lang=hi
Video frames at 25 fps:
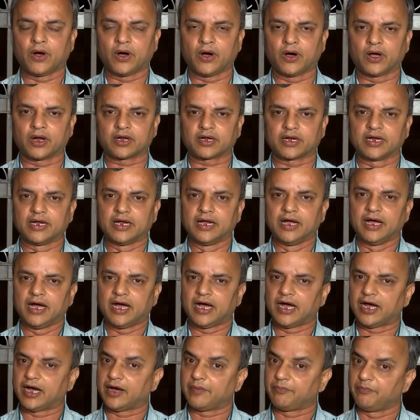और
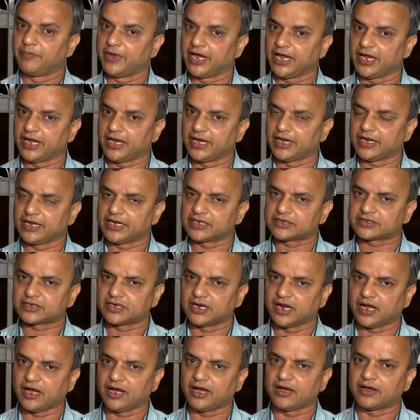आ, मैं
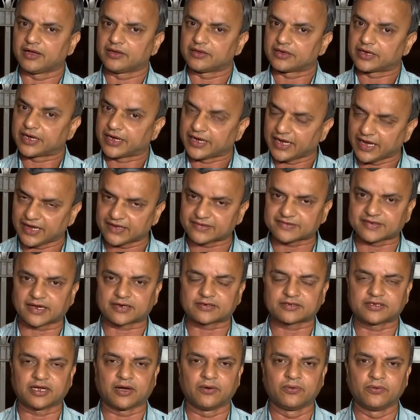इतना कह
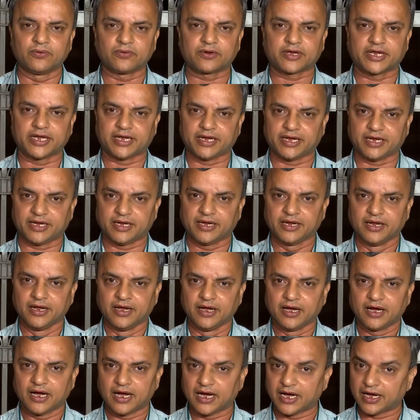सकता हूं कि
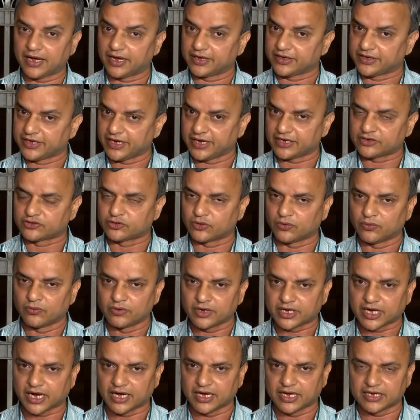आ, ये जो
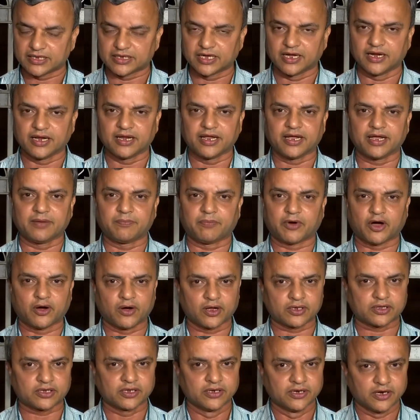उनका निधन है
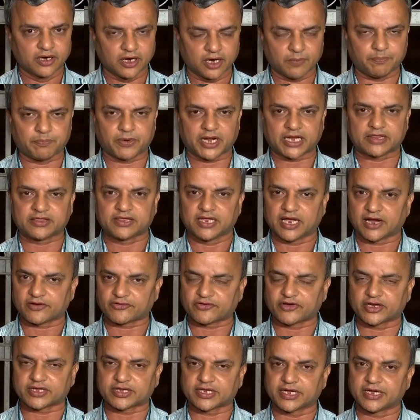बहुत
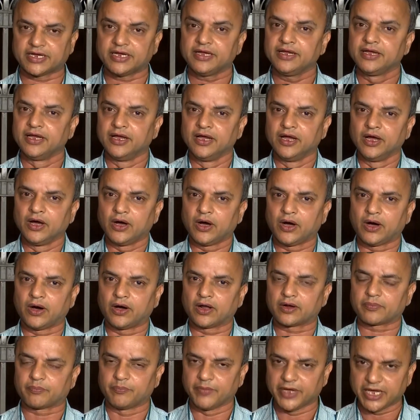अप्रत्याशित है
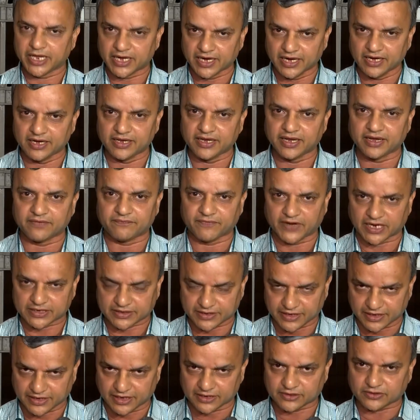और मेरे लिए
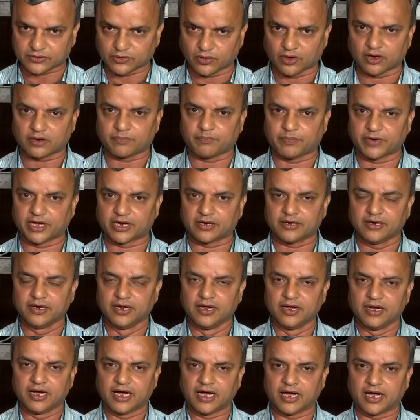व्यक्तिगत तौर पर
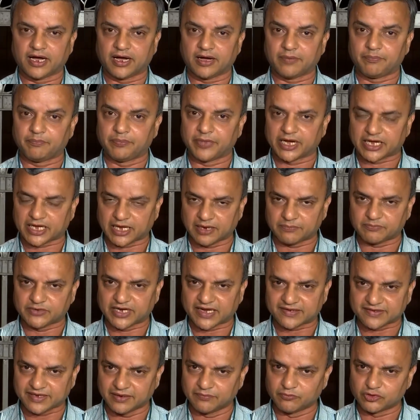आ, मतलब
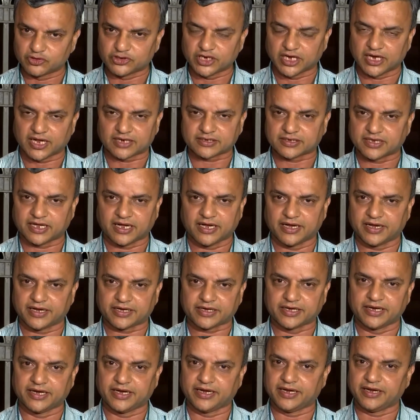जैसे मुझे लगता
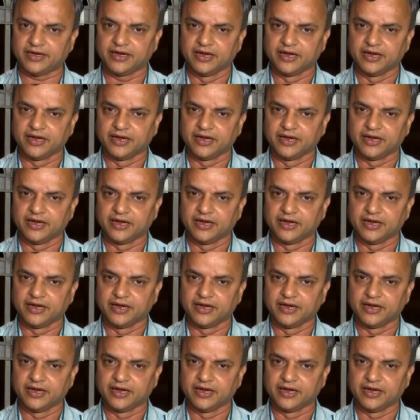है कि